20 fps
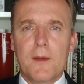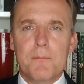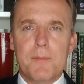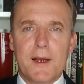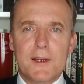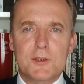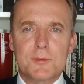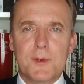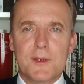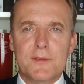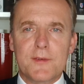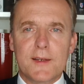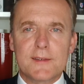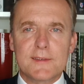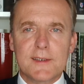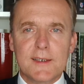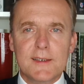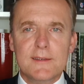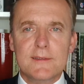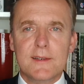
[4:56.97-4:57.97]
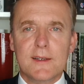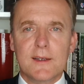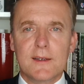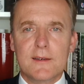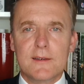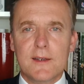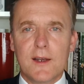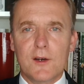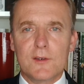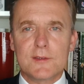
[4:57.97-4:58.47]
Beispielsweise Risiken,
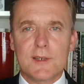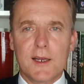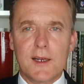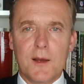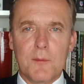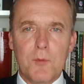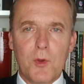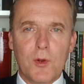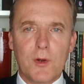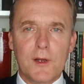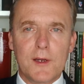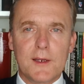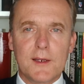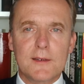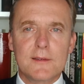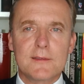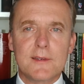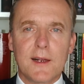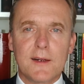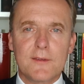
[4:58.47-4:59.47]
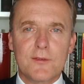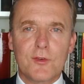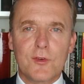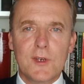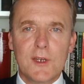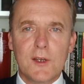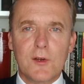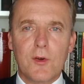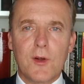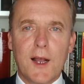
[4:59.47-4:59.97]
die aus einer möglichen
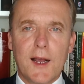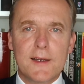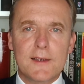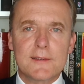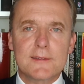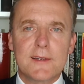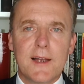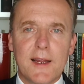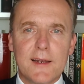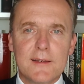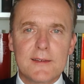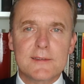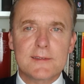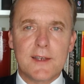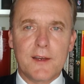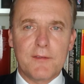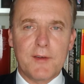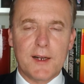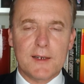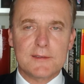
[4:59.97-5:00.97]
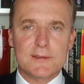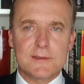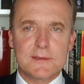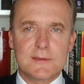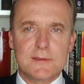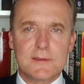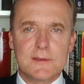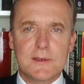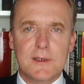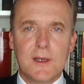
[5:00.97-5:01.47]
Sanktionierung eines Landes erwachsen
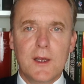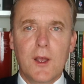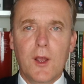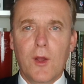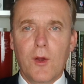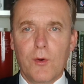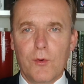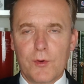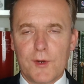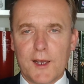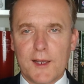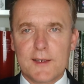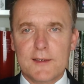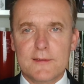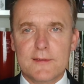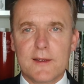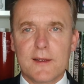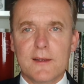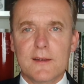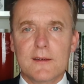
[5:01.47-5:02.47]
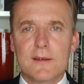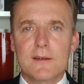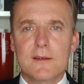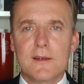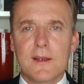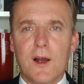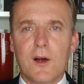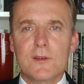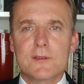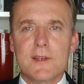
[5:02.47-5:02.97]
oder Risiken,
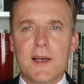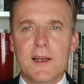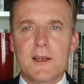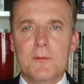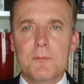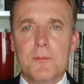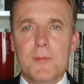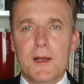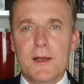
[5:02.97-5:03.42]
die aus einem